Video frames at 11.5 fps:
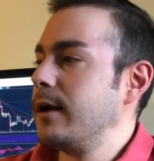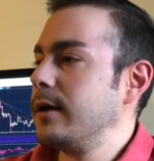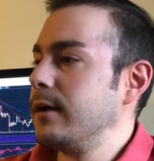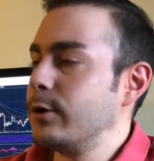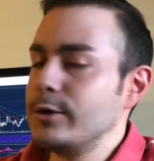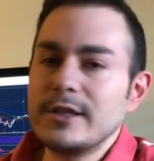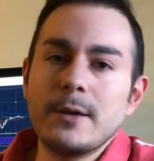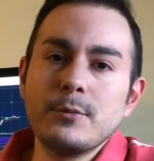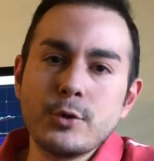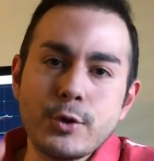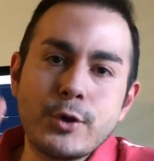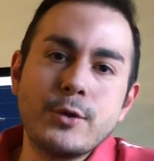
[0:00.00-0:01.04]
E, o yüzden
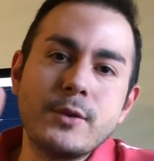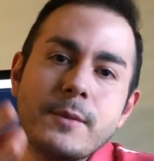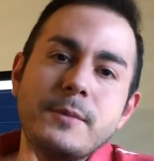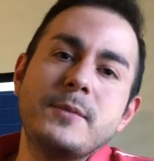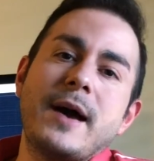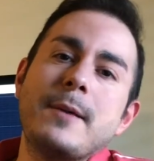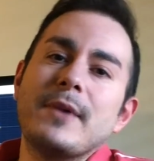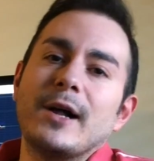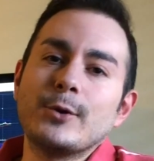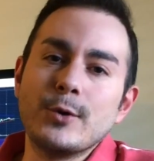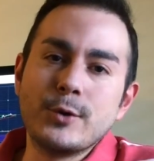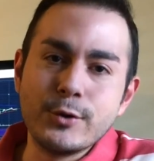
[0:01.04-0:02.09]
bugünkü de bir ben
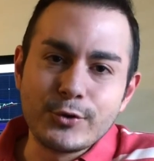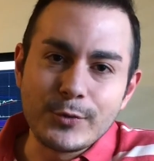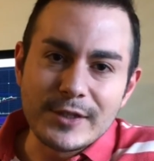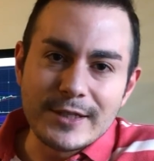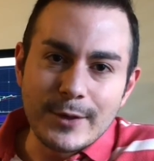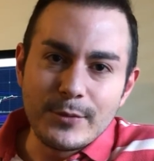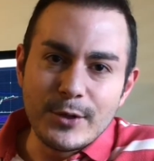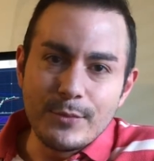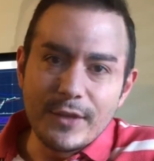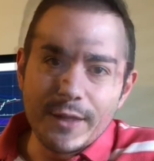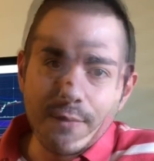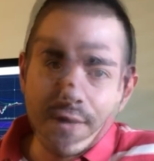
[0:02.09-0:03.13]
balkon konuşması
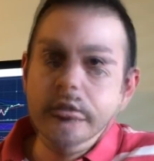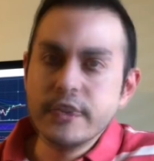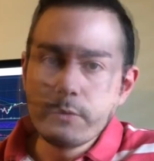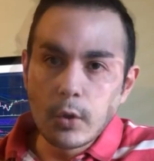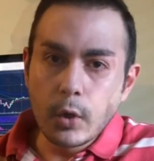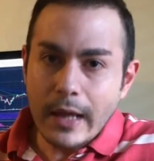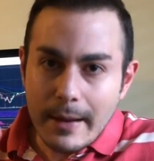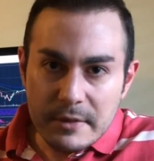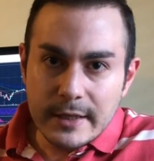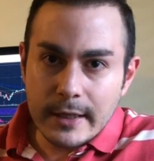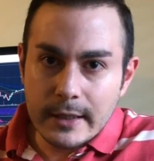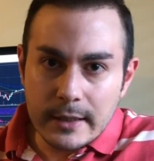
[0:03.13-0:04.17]
yapayım dedim. Şimdi olan
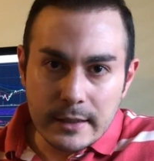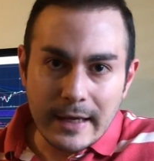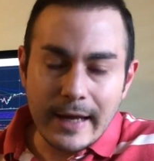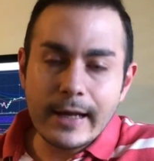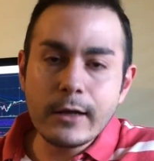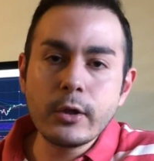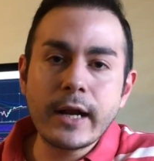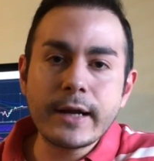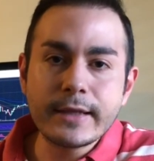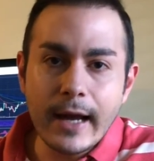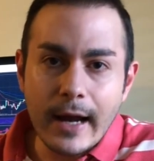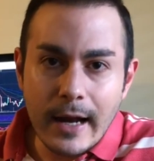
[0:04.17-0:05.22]
biteni genel
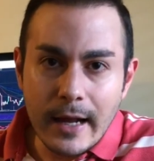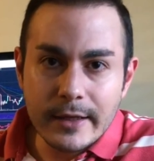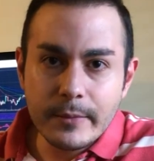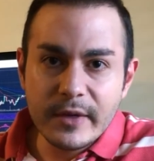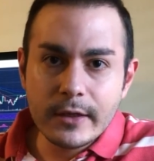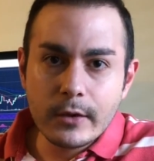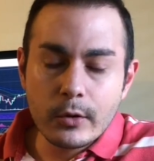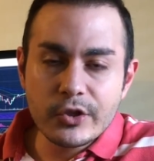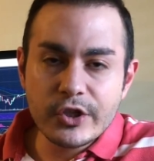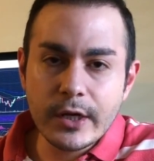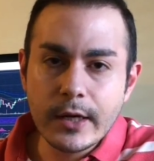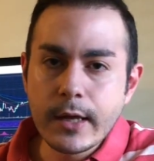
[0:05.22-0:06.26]
olarak değerlendirmeden
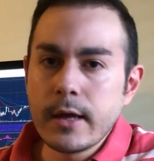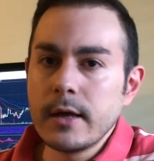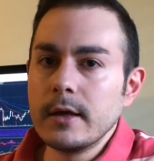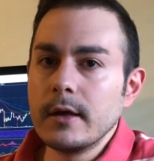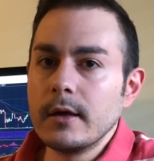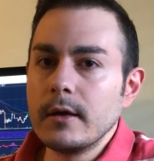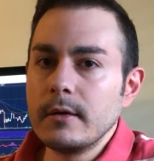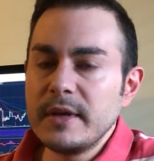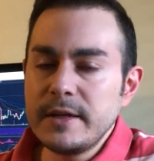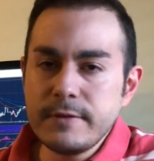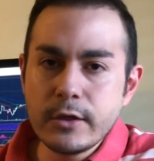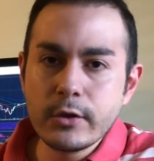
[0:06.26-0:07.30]
önce e,
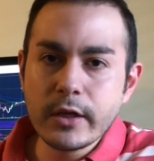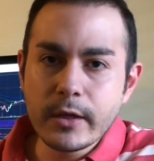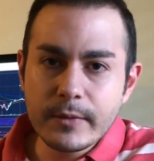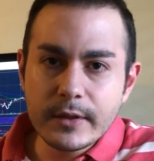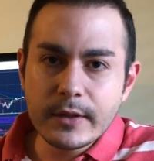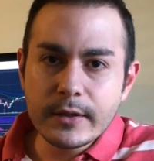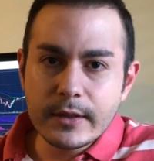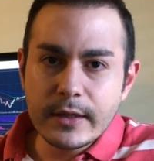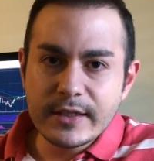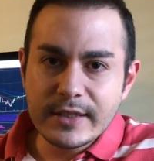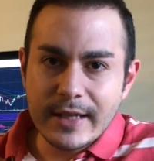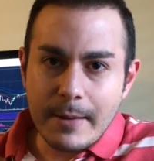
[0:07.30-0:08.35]
benim videolarımın
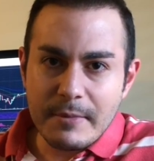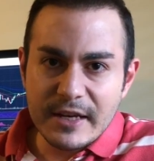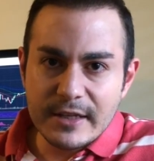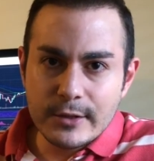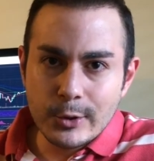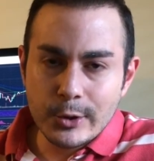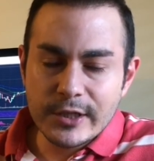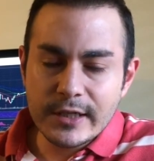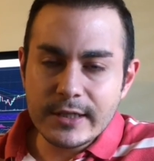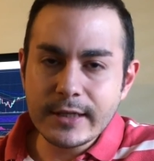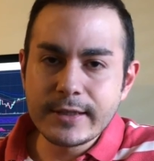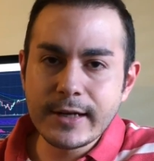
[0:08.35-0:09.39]
eskiden beri
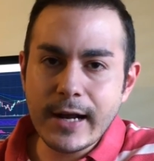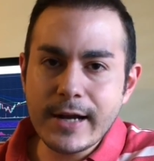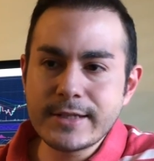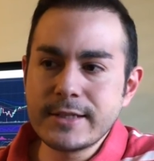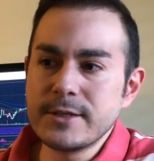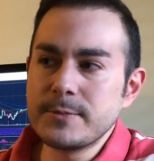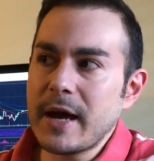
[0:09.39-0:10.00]
izliyorsanız hatırlarsınız.